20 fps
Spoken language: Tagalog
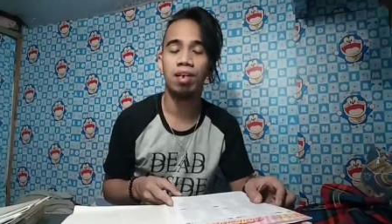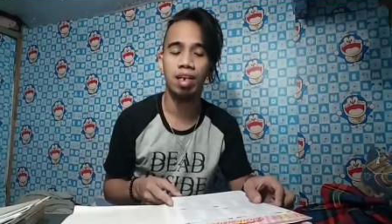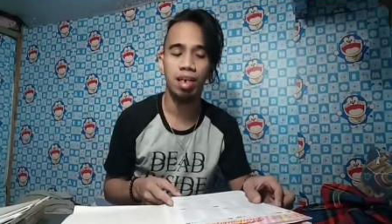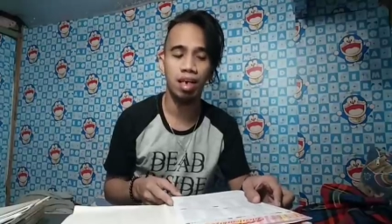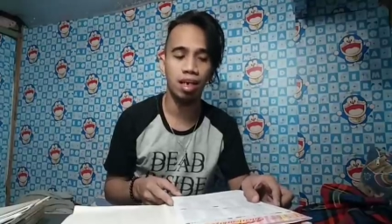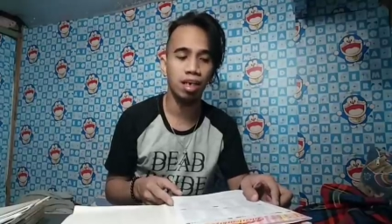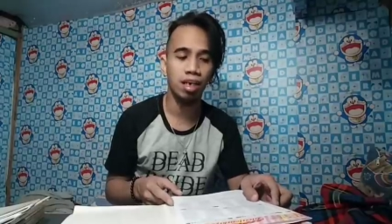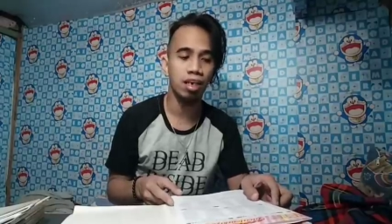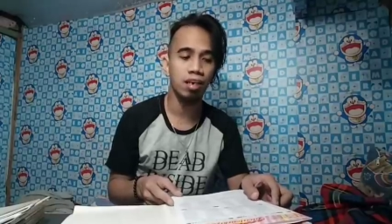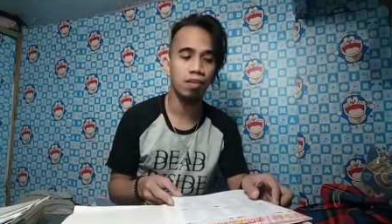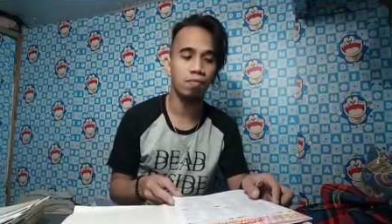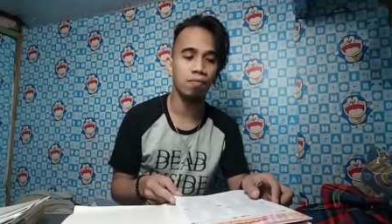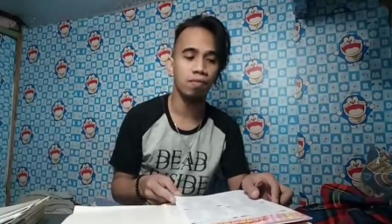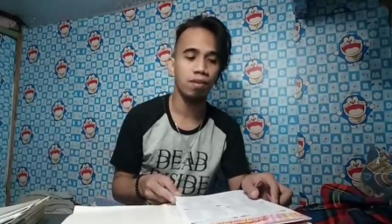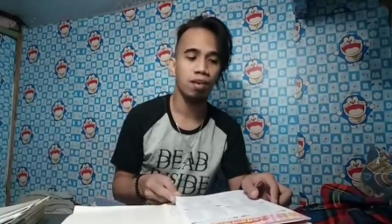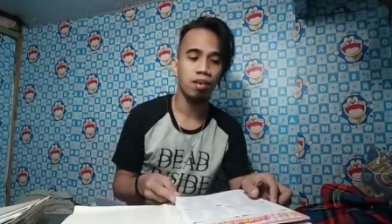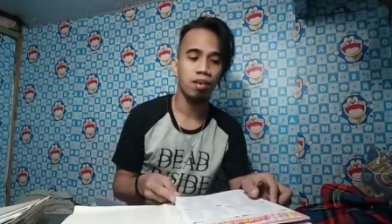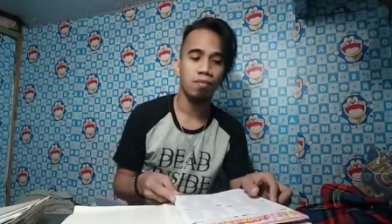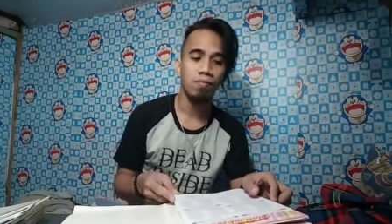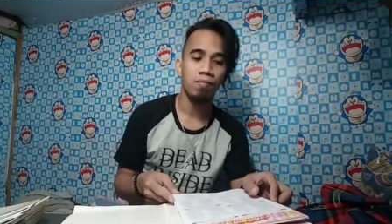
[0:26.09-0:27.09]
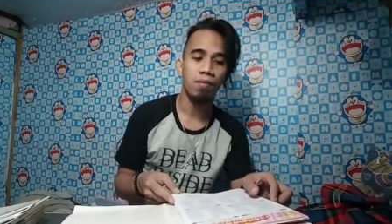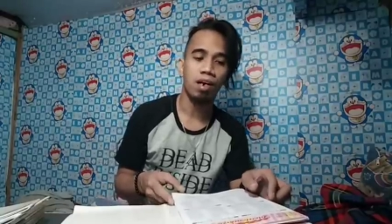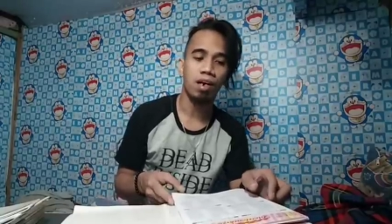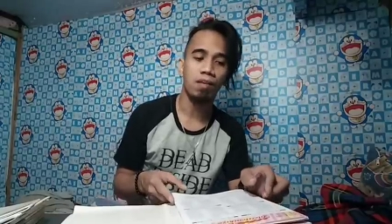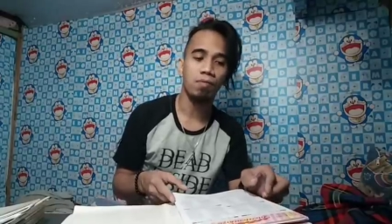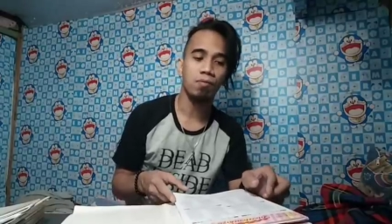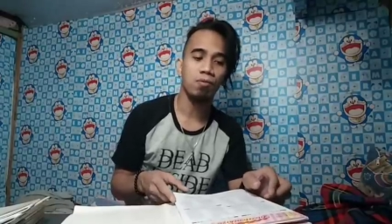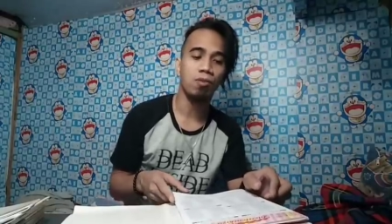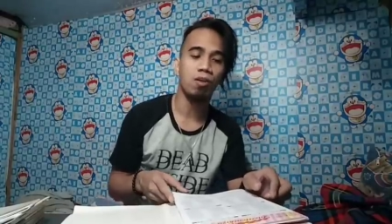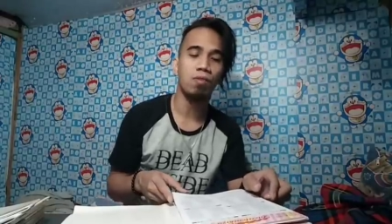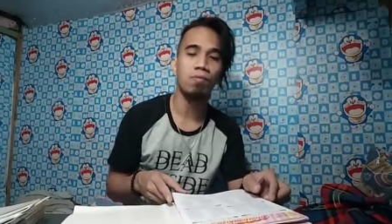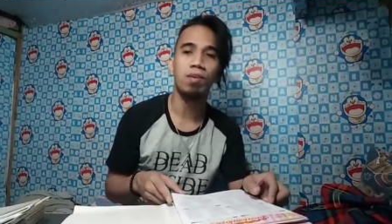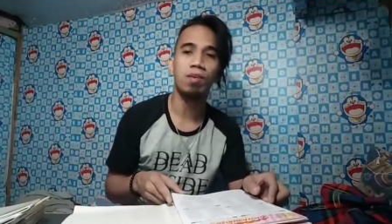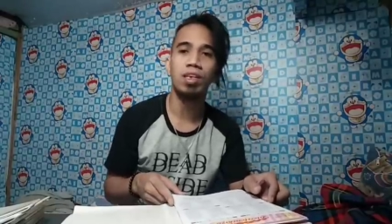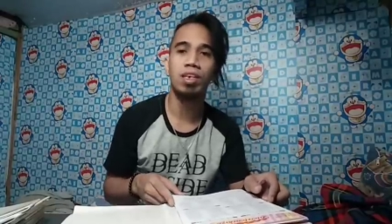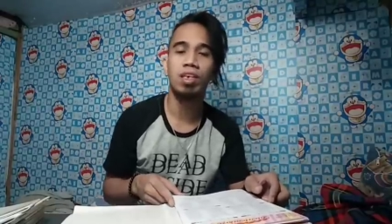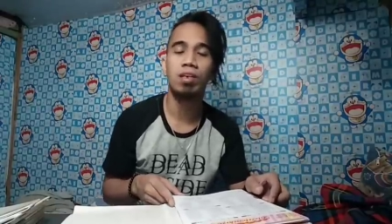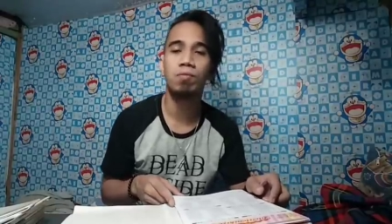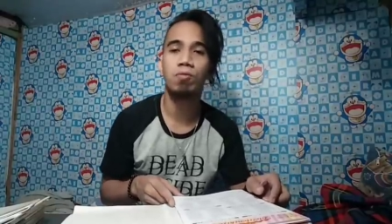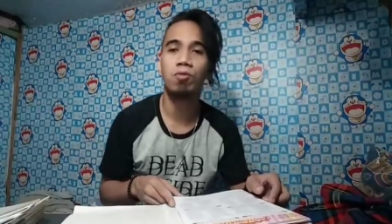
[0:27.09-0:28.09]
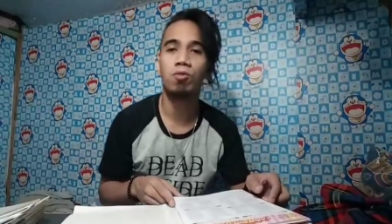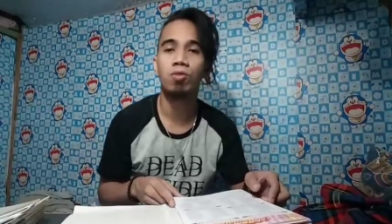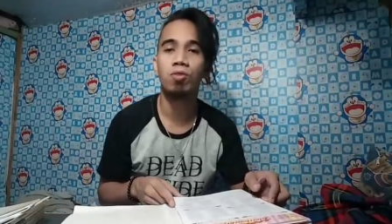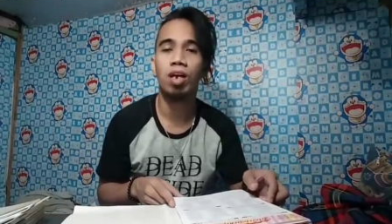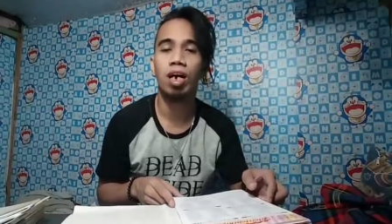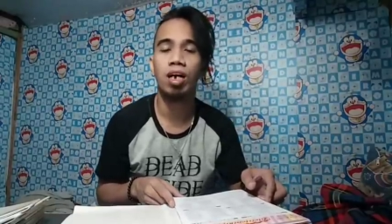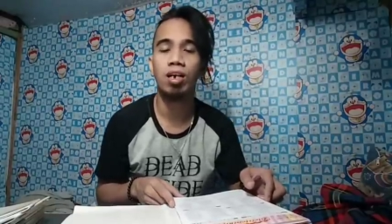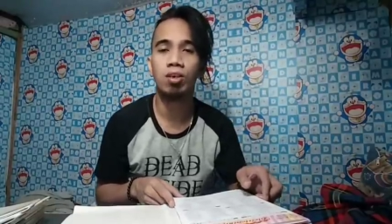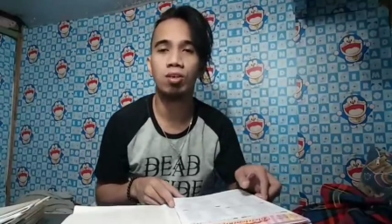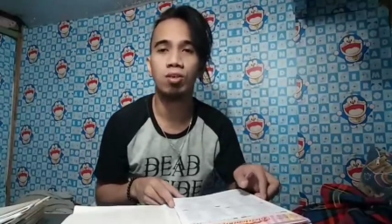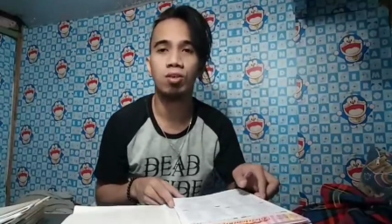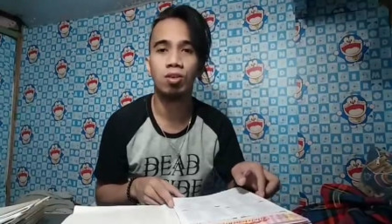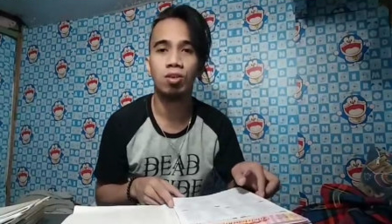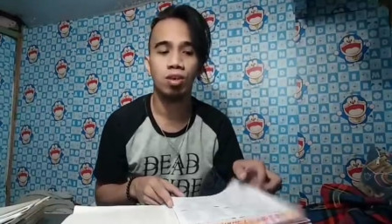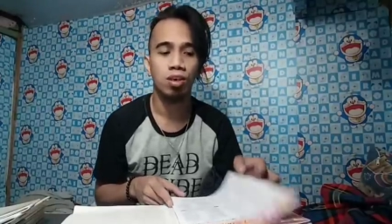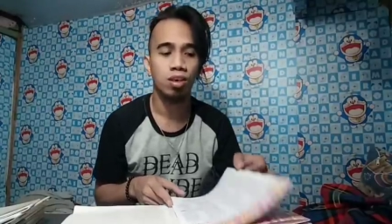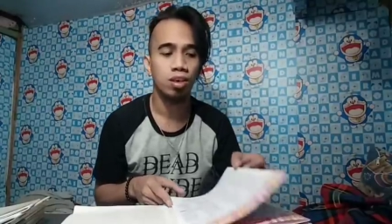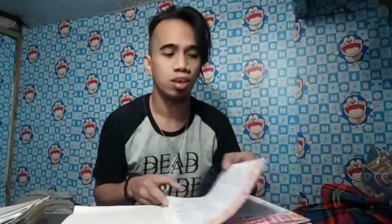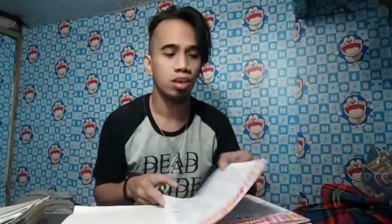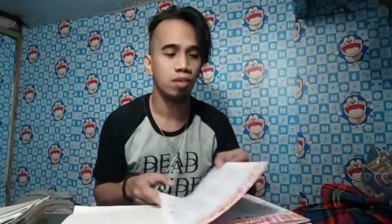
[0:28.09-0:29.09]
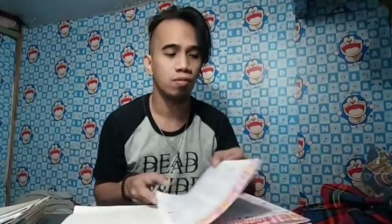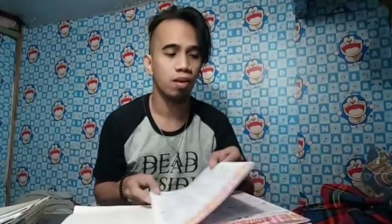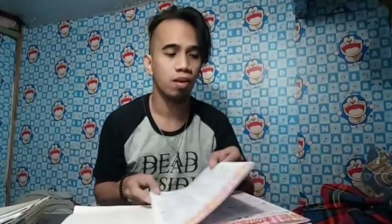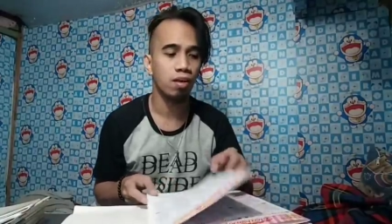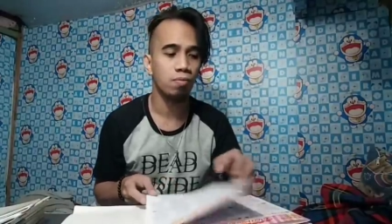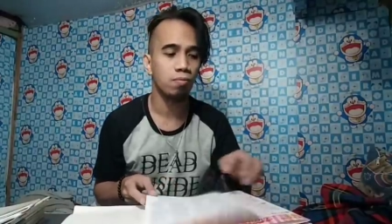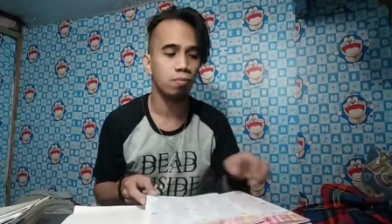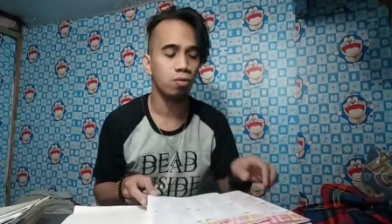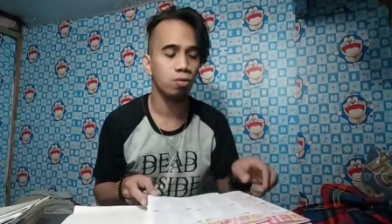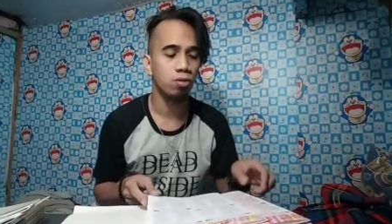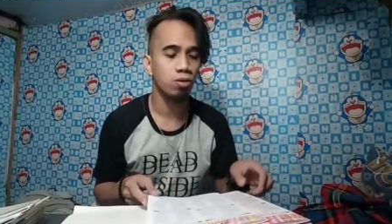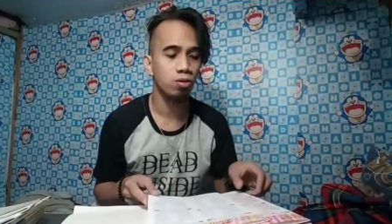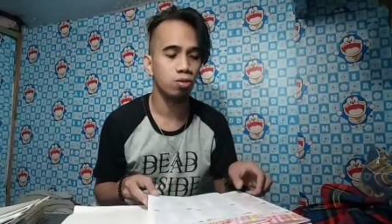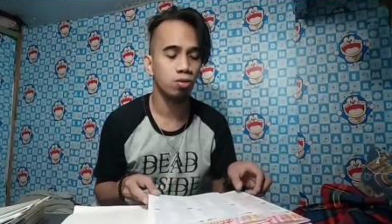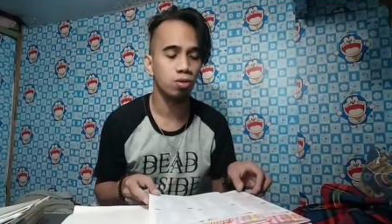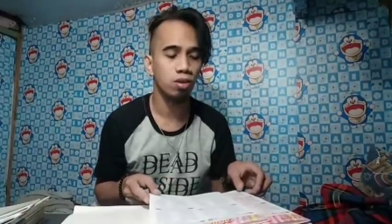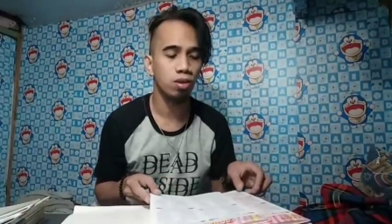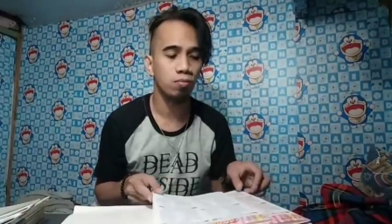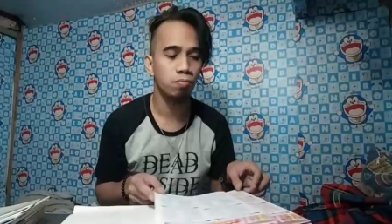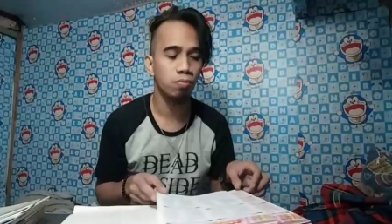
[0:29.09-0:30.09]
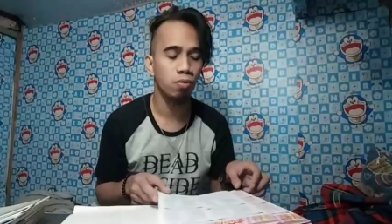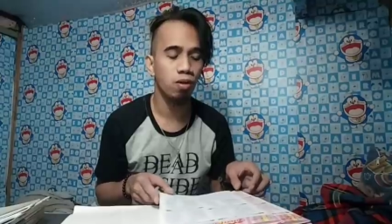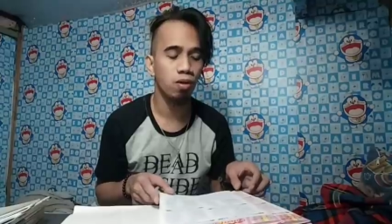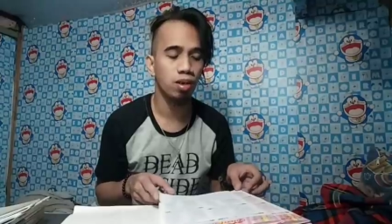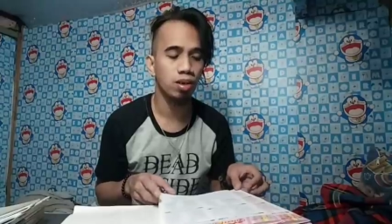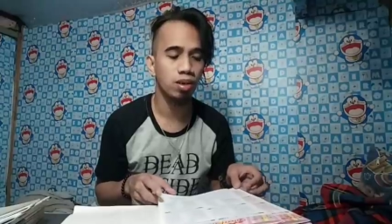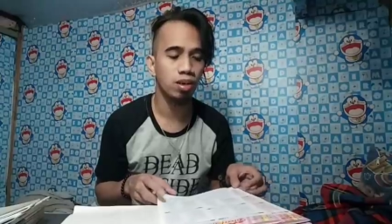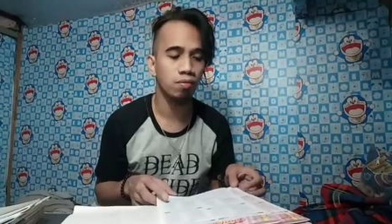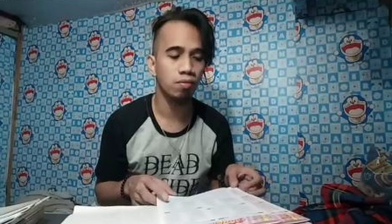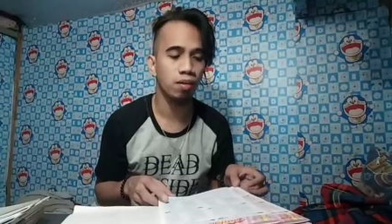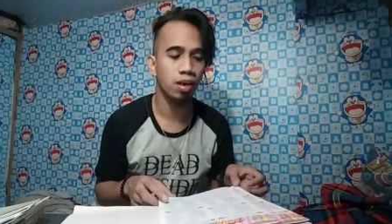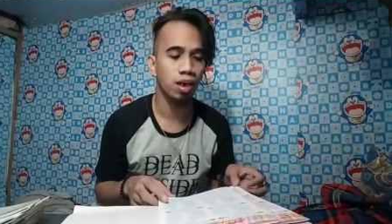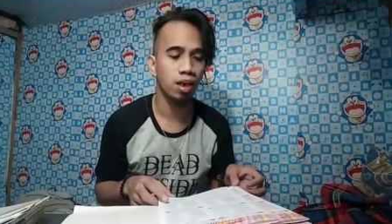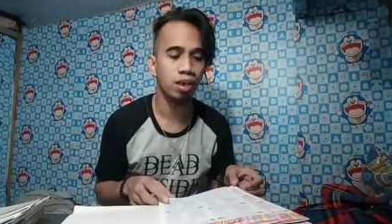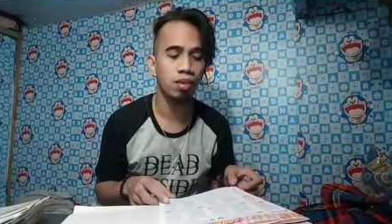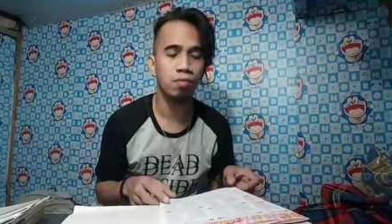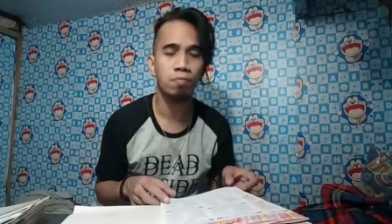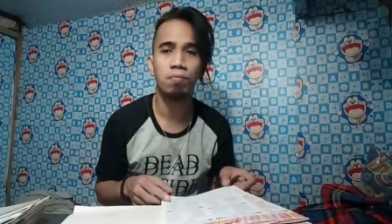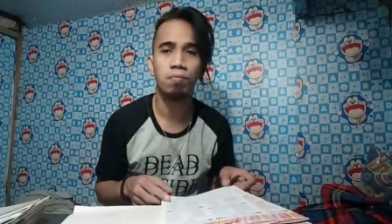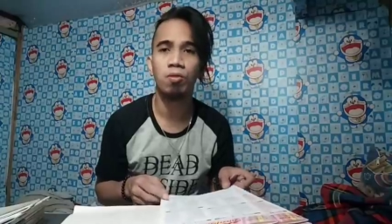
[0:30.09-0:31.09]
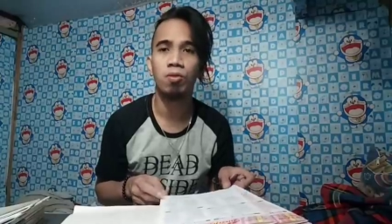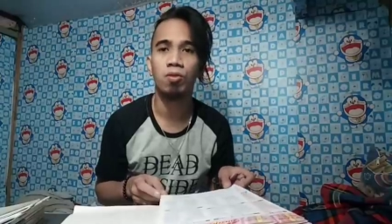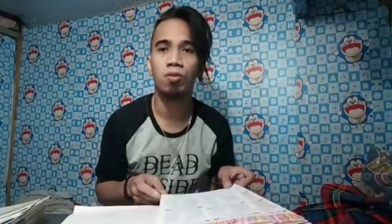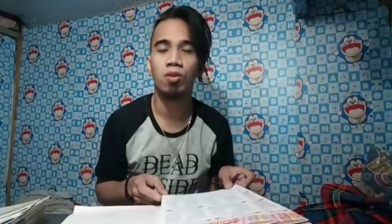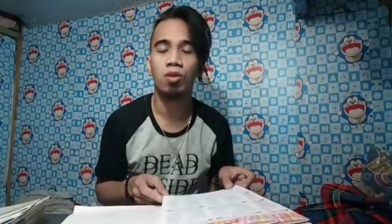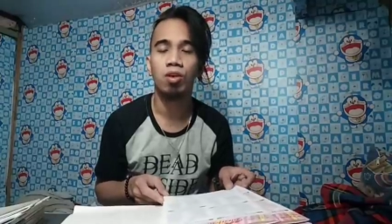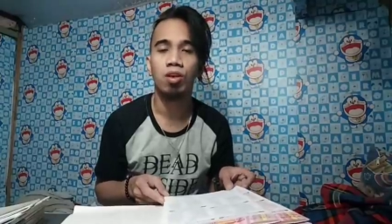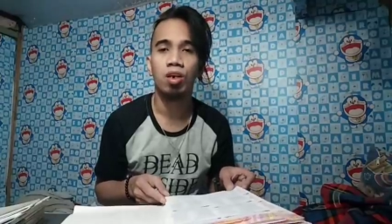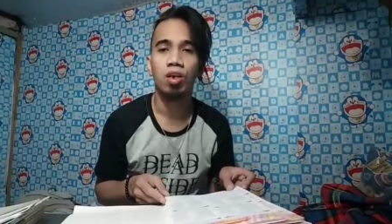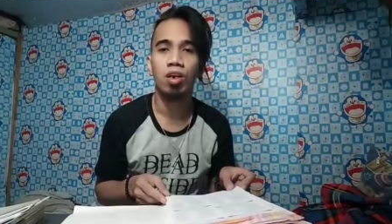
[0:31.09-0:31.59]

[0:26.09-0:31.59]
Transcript: Lekim para po updated po tayo sa mga post ko din po at sa mga info